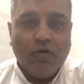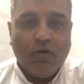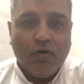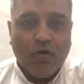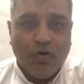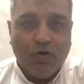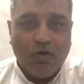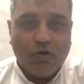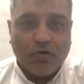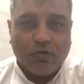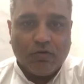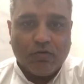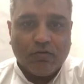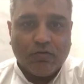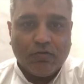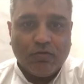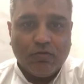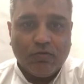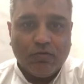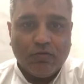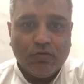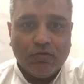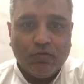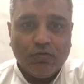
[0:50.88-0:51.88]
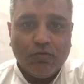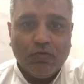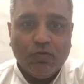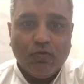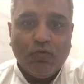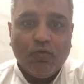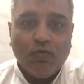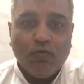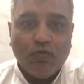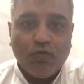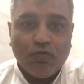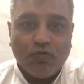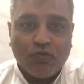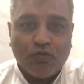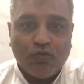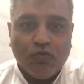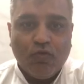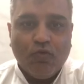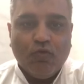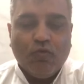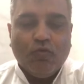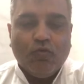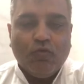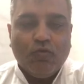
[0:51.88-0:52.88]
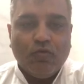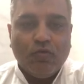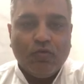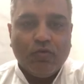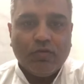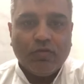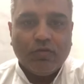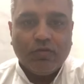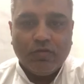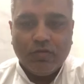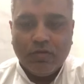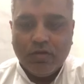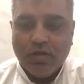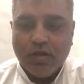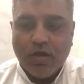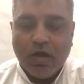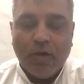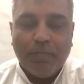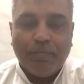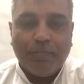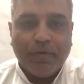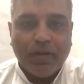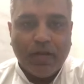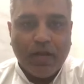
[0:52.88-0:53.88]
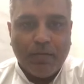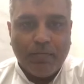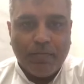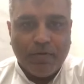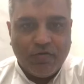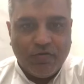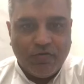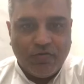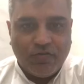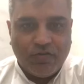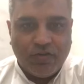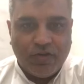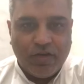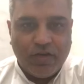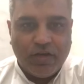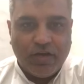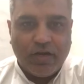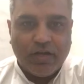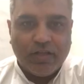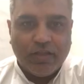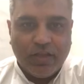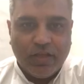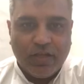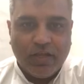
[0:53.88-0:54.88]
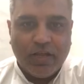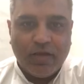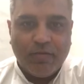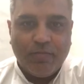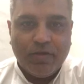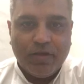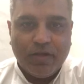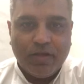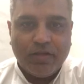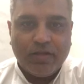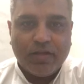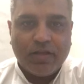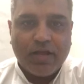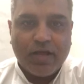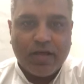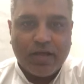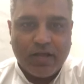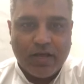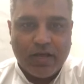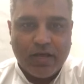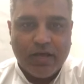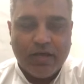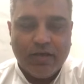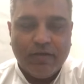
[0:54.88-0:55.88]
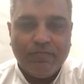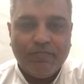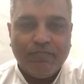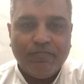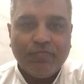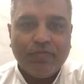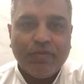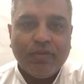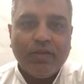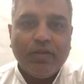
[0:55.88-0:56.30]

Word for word: और उसको अपना भविष्य अंधेरे में नज़र आ रहा है